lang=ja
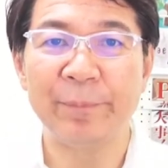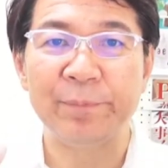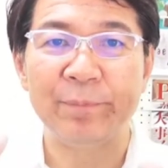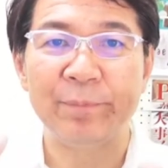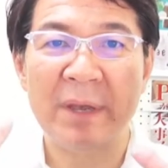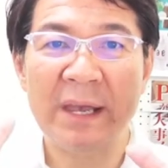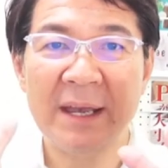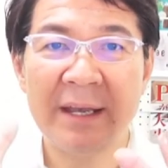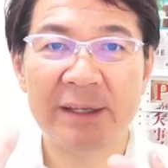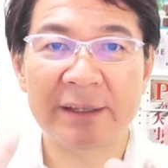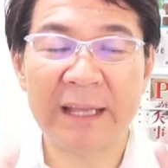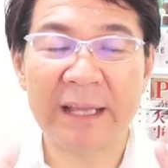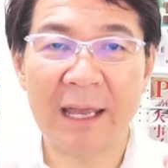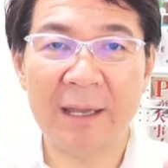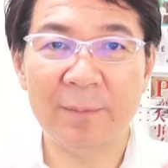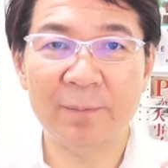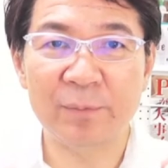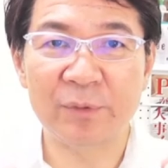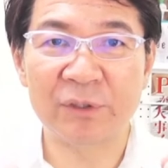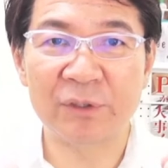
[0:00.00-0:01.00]
名
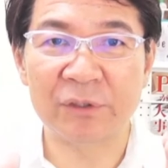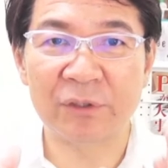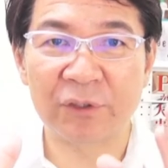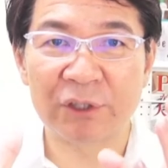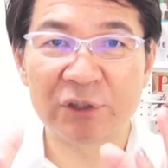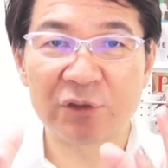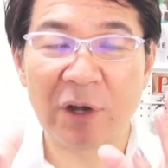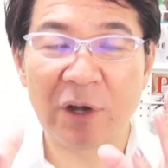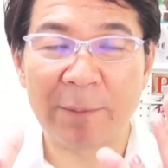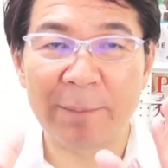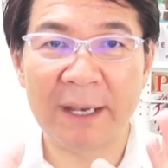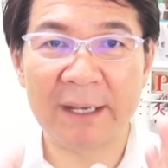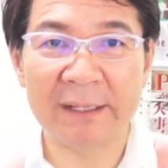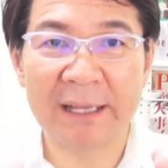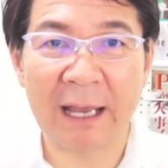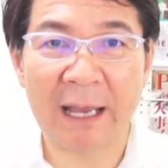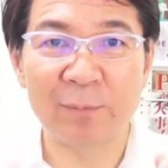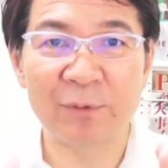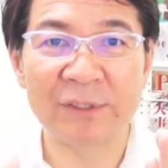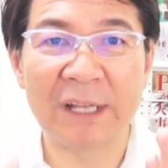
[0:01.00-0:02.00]
タイプの人は名
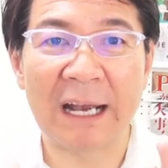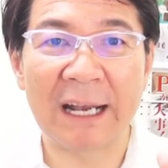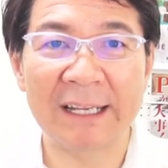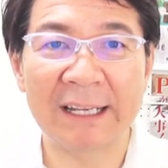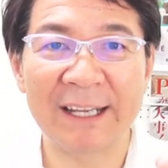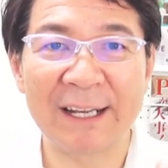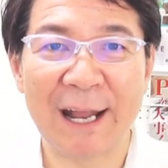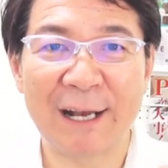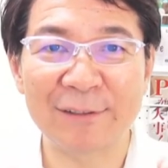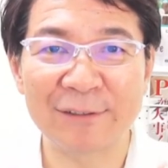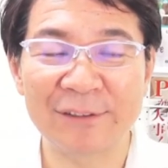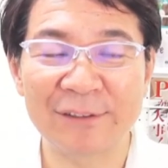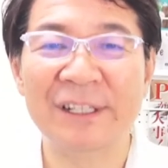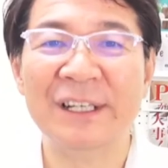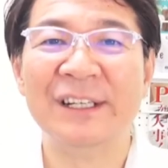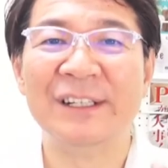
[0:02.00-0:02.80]
タイプだけでなく、